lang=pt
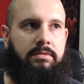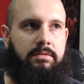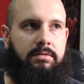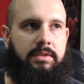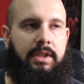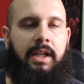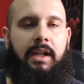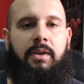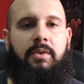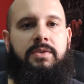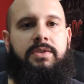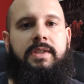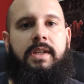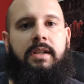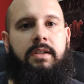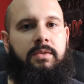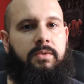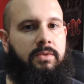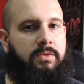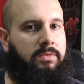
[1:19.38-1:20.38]
sei lá, 11
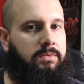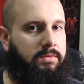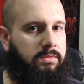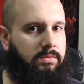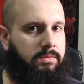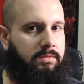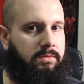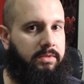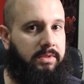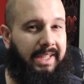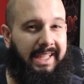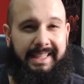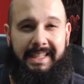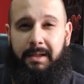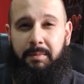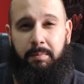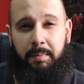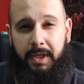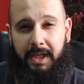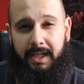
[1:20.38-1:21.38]
anos. É
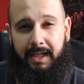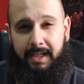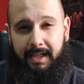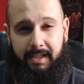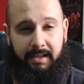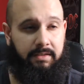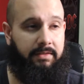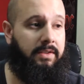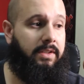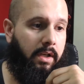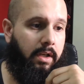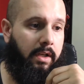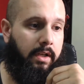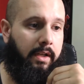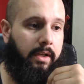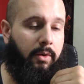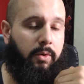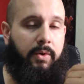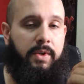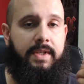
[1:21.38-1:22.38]
tempo pra caralho.
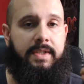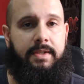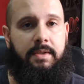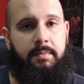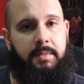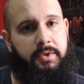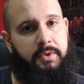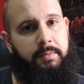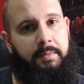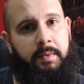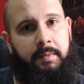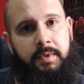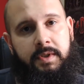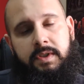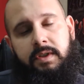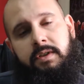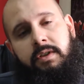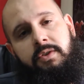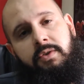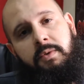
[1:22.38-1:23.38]
Eu conheci uma
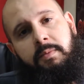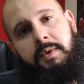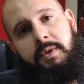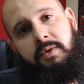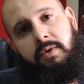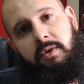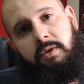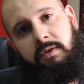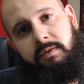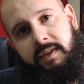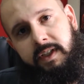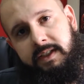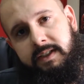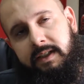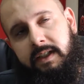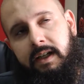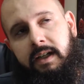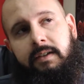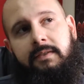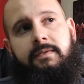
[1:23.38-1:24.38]
submissa, a gente começou a
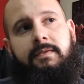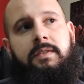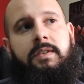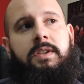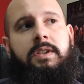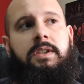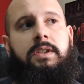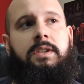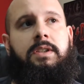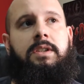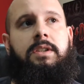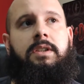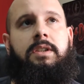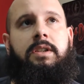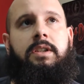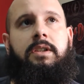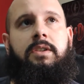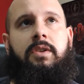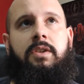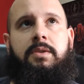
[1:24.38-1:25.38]
conversar
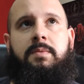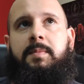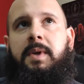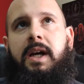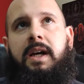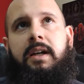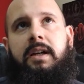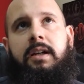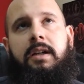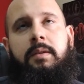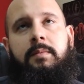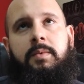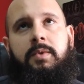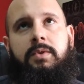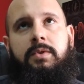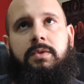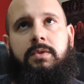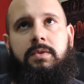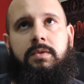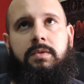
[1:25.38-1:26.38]
e nós
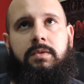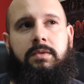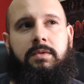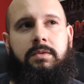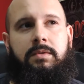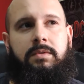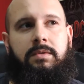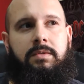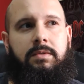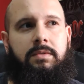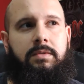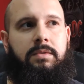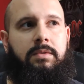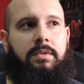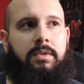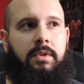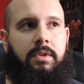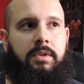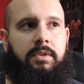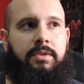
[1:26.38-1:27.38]
marcamos
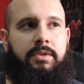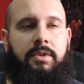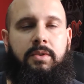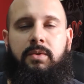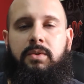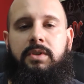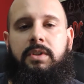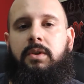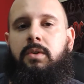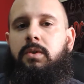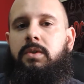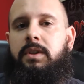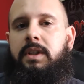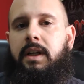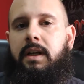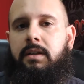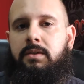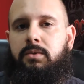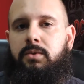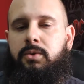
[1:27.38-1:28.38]
de nos
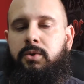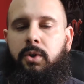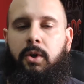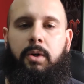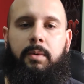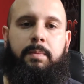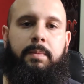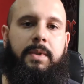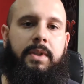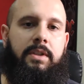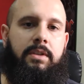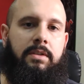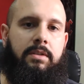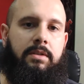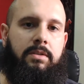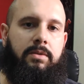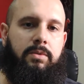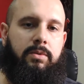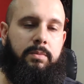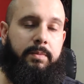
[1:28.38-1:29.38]
encontrar no shopping,
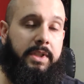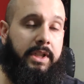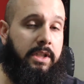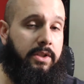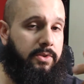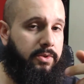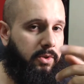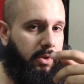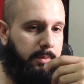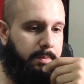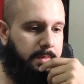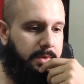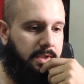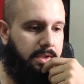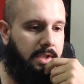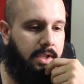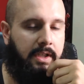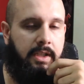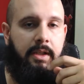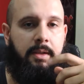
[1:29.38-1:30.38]
no Minas Shopping,
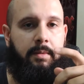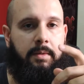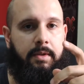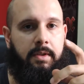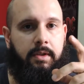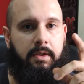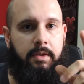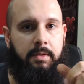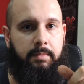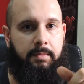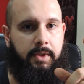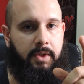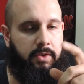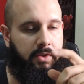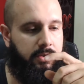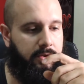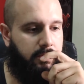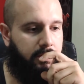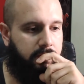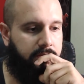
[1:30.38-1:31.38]
aqui em Belo
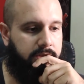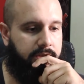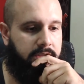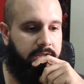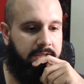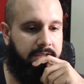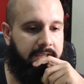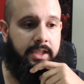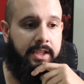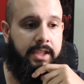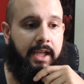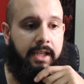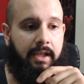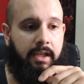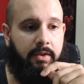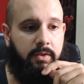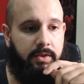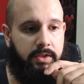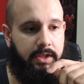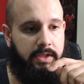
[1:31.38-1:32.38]
Horizonte. O que, que
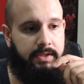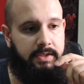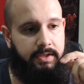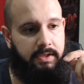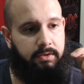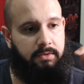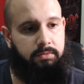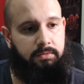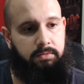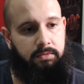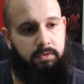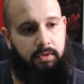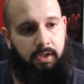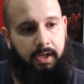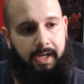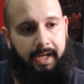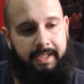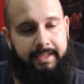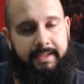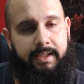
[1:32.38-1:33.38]
aconteceu?
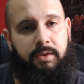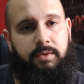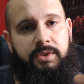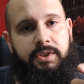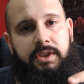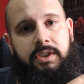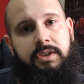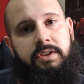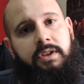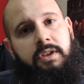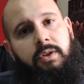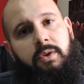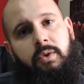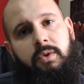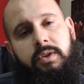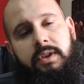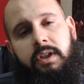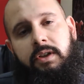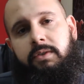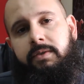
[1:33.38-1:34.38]
Até o dia de
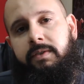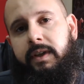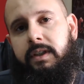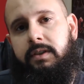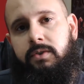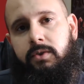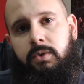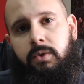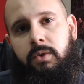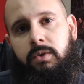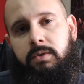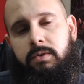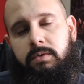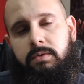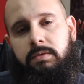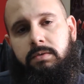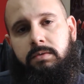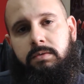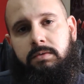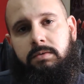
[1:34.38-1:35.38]
encontrar eu fiquei ansioso.